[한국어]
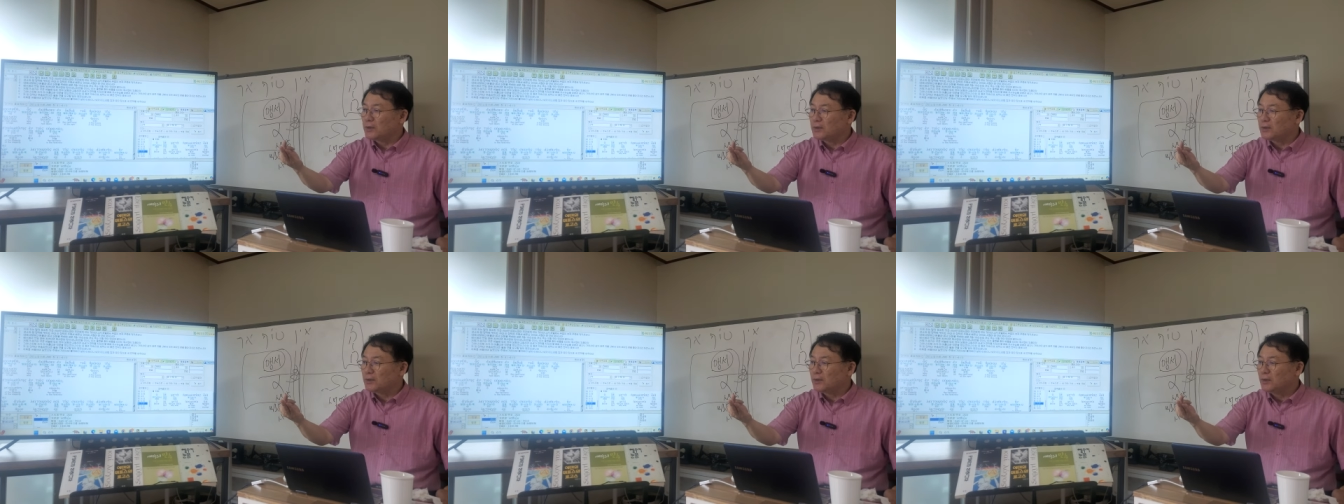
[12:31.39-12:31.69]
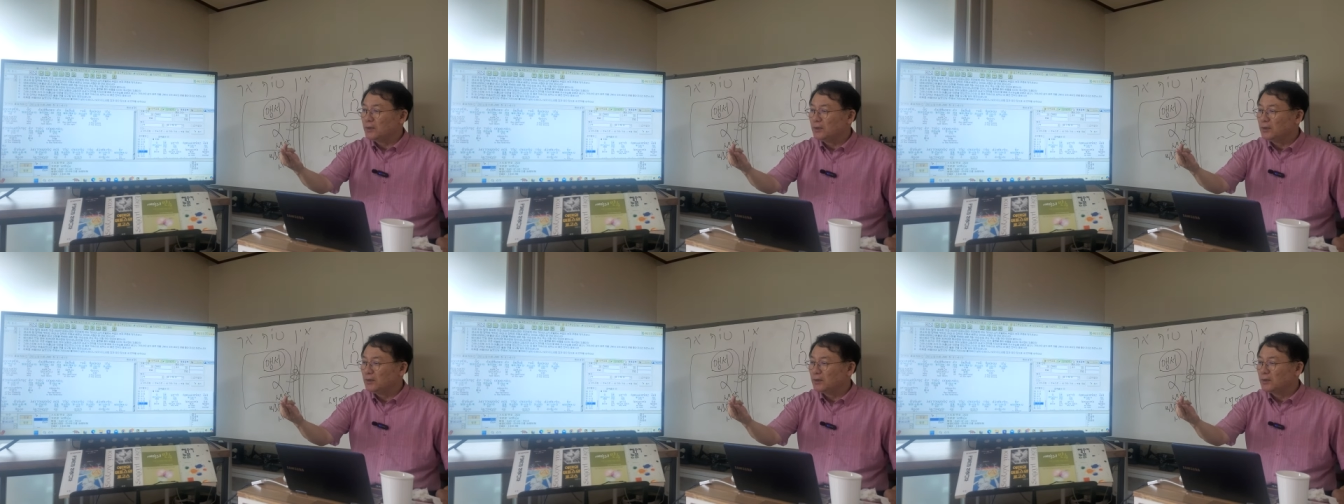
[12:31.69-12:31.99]

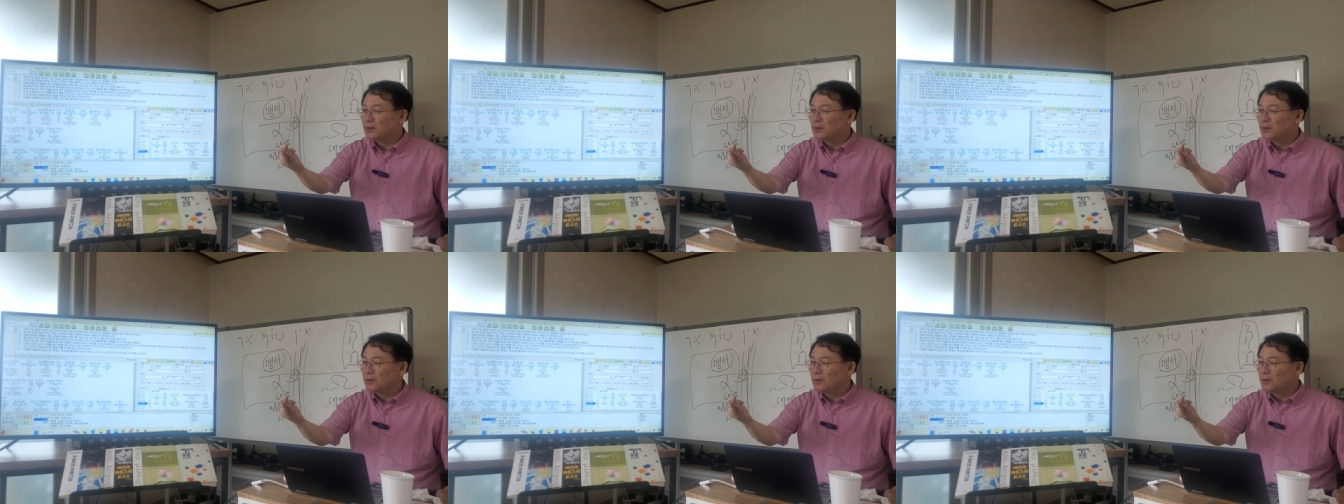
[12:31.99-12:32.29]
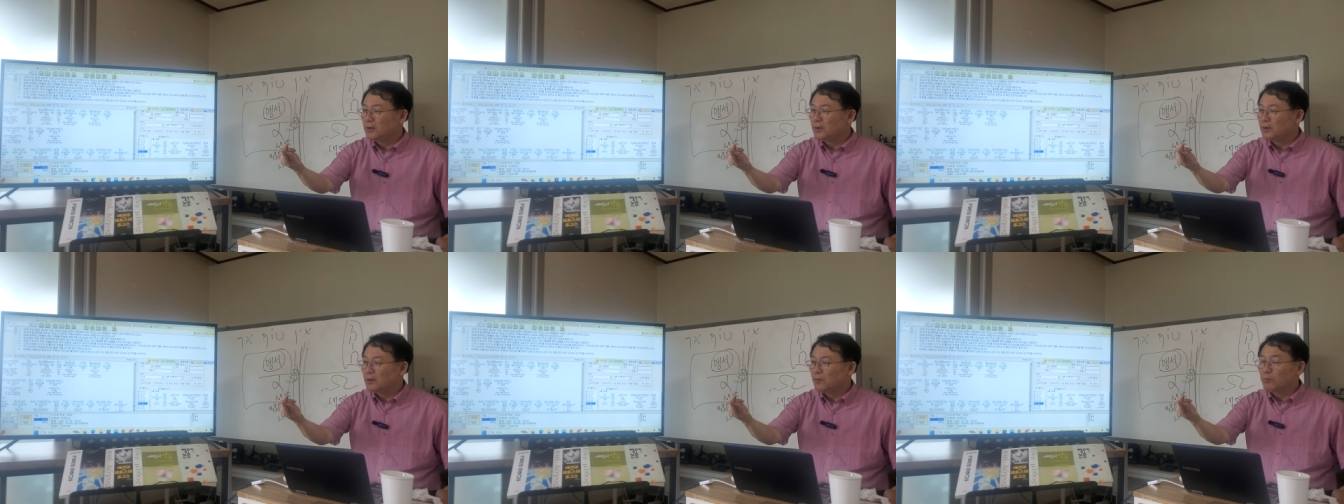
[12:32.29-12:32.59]
있지?
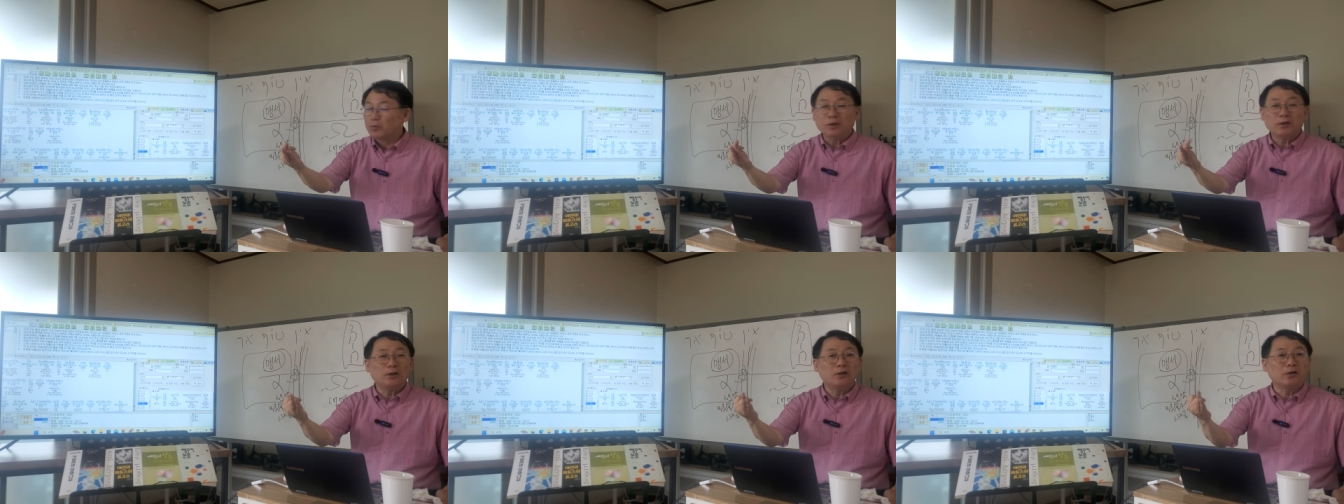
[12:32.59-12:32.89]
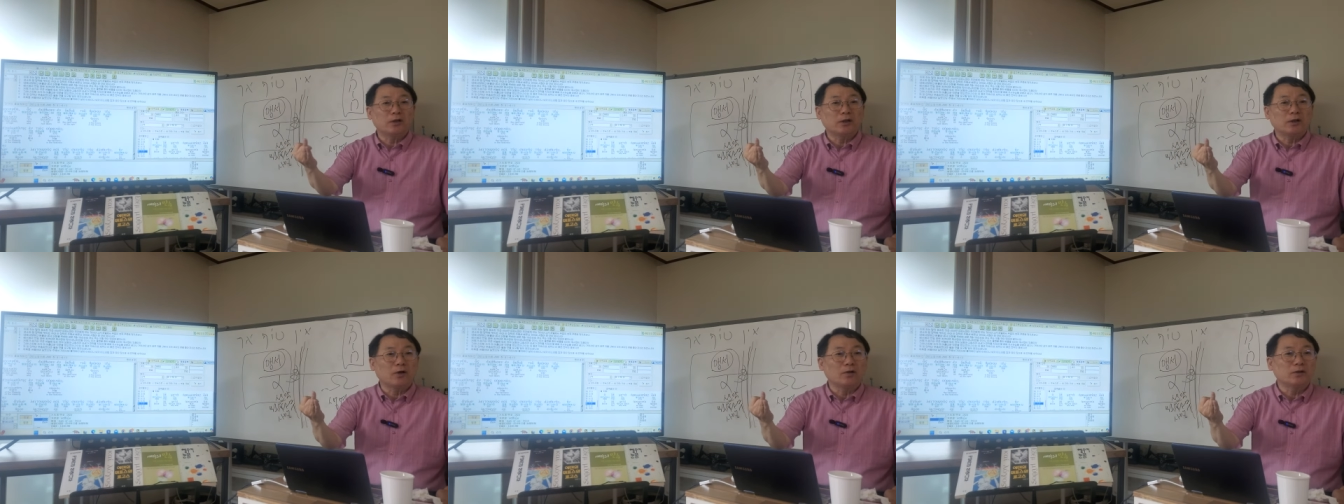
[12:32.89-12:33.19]

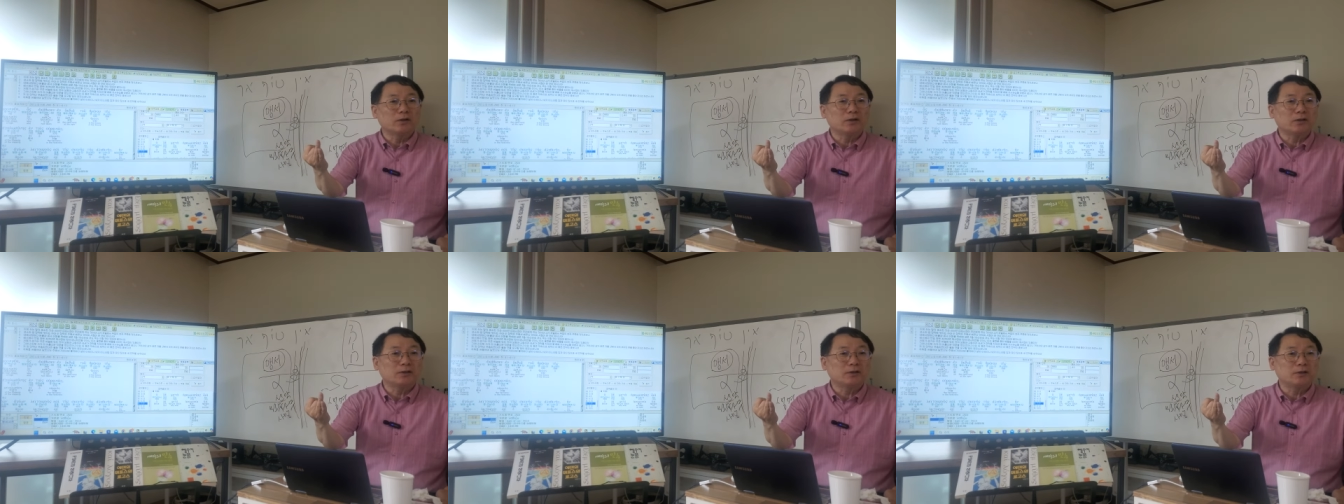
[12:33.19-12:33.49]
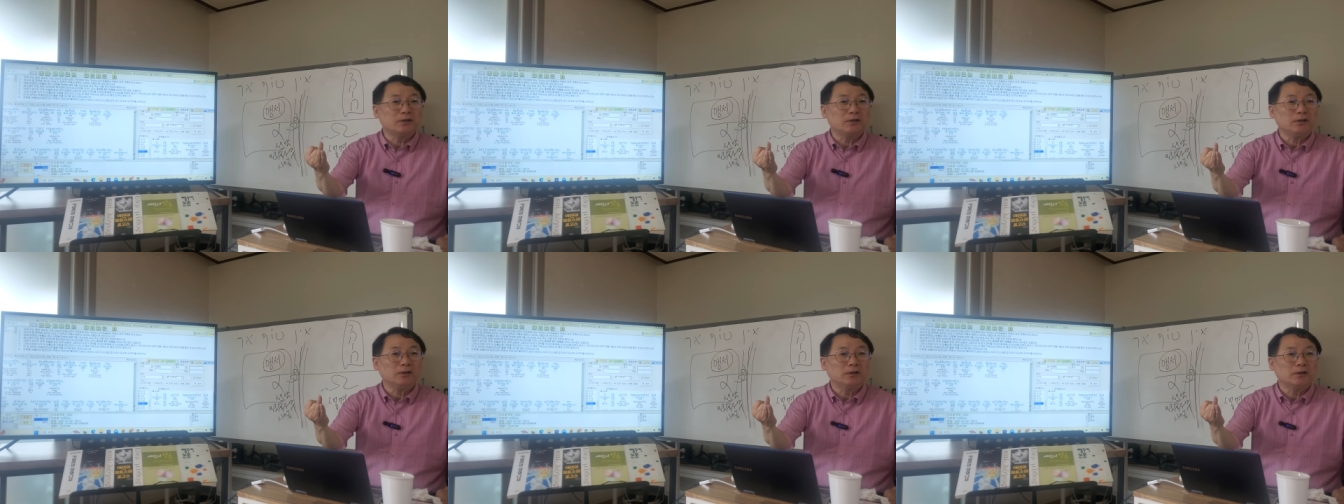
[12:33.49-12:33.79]
비둘기가 어디
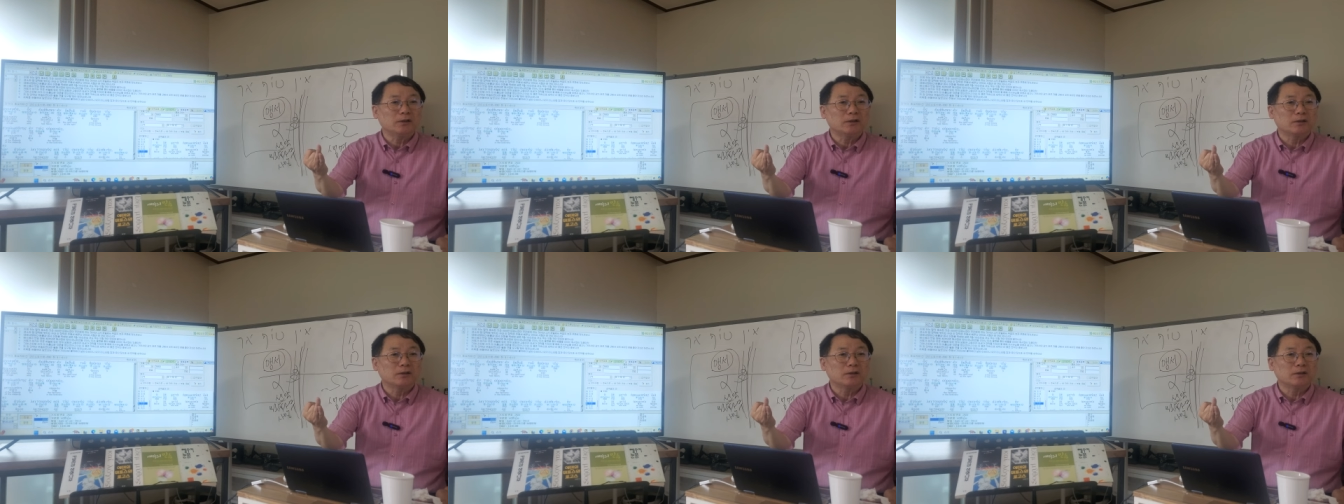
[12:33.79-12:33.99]
있지?